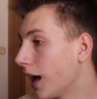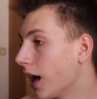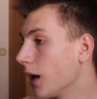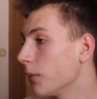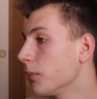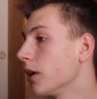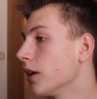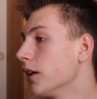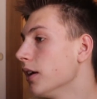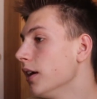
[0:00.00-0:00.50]

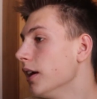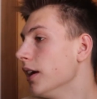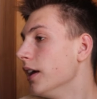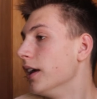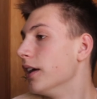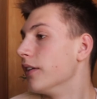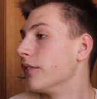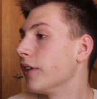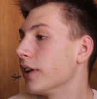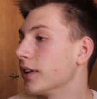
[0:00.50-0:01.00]
Aber
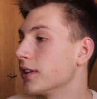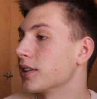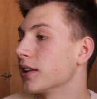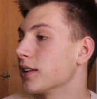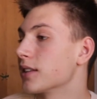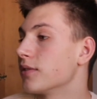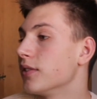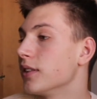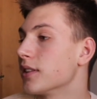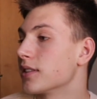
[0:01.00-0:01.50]
fand ich
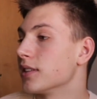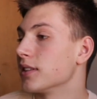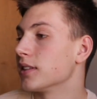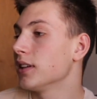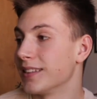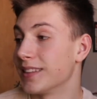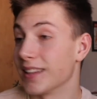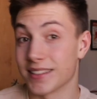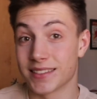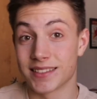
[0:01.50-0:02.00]
ganz witzig,
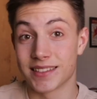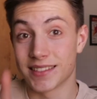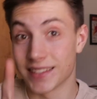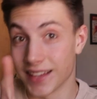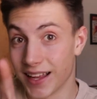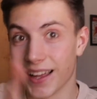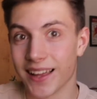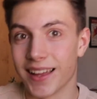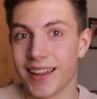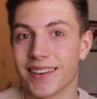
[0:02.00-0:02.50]
dass
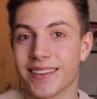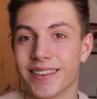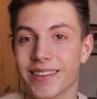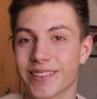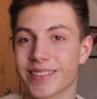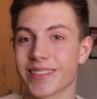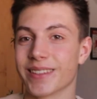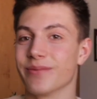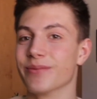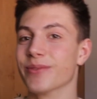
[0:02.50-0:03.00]
Sarah
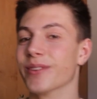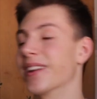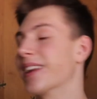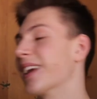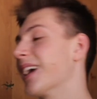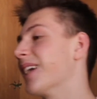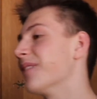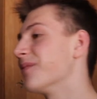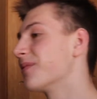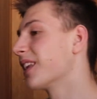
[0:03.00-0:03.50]
angeschrieben wurde,
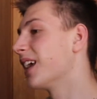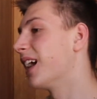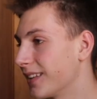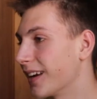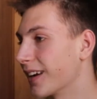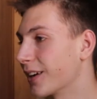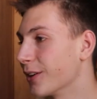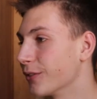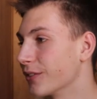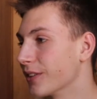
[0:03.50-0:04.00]
ja.
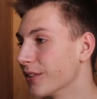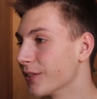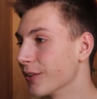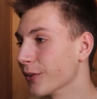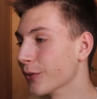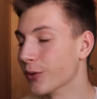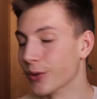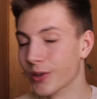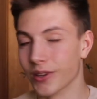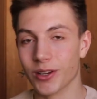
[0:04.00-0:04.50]
Danke auf jeden
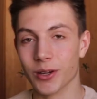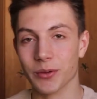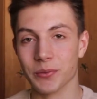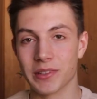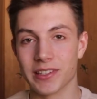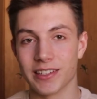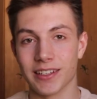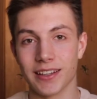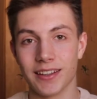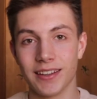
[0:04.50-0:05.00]
Fall für den
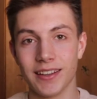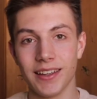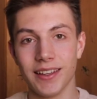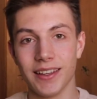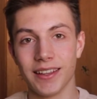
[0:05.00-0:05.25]
Kommentar.